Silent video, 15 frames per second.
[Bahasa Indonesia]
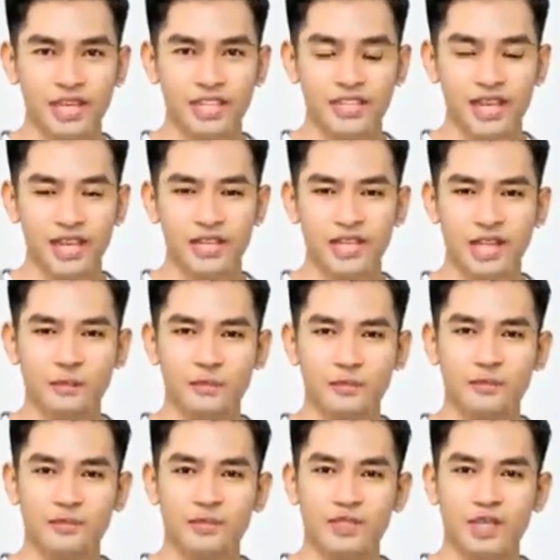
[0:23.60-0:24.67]
Duduk di
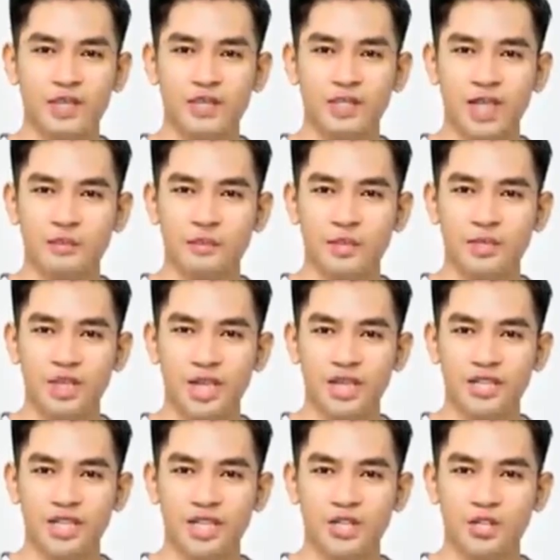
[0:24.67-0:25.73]
dalam mobil,
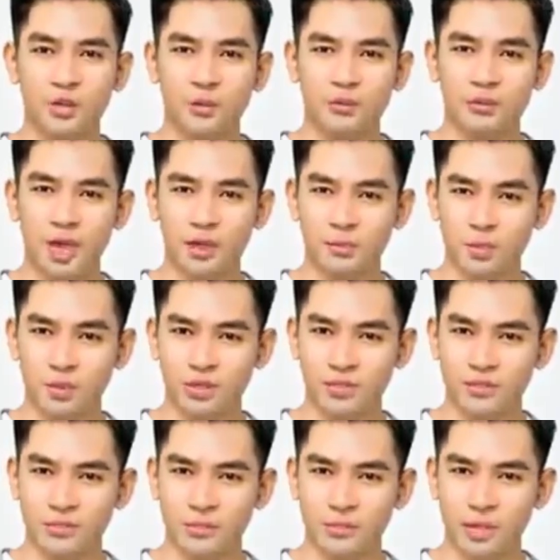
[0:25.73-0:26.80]
Santin tiba-tiba melihat
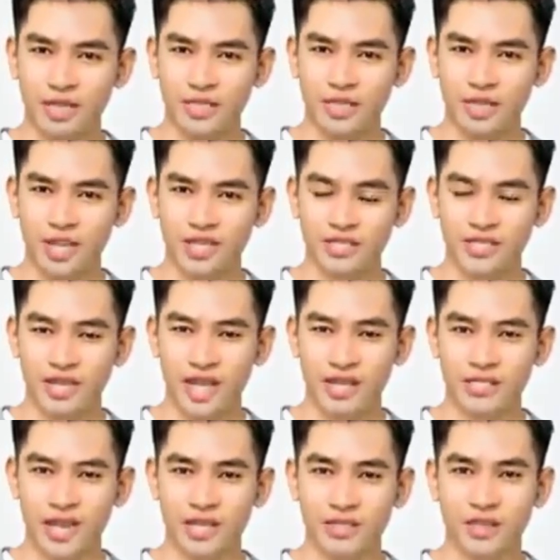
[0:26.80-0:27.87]
dua senar kunci baru di
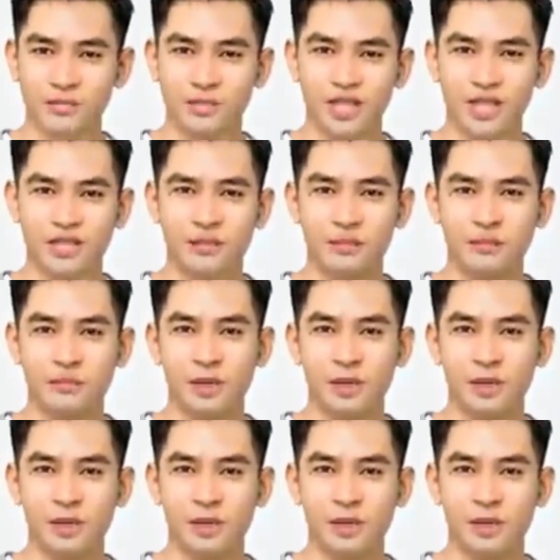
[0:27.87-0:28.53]
dalam loker.